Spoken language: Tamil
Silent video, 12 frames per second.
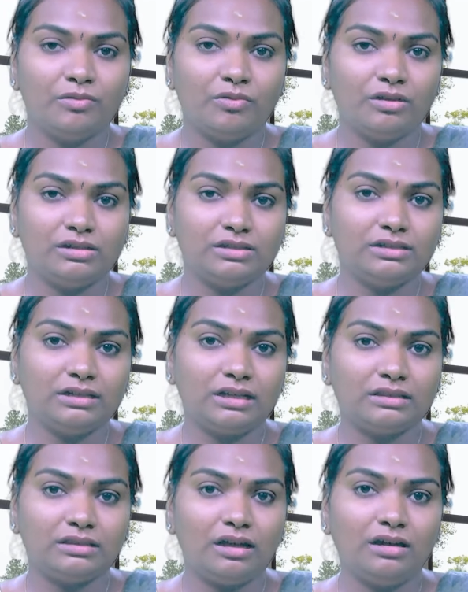உங்களுக்கு
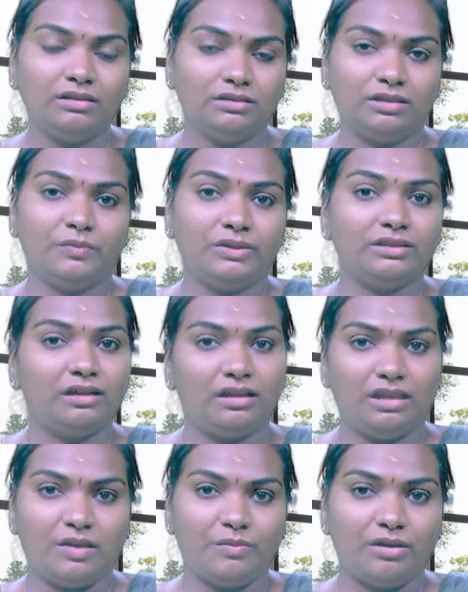ரத்த அழுத்தம் வந்து
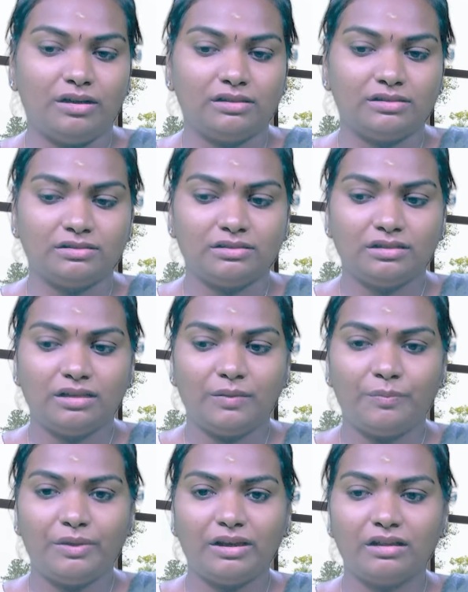அதிகமாக இருக்குது
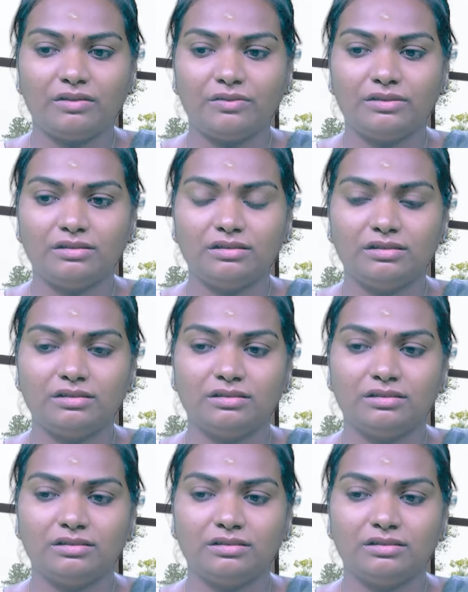இப்போ எனக்கு வந்துட்டு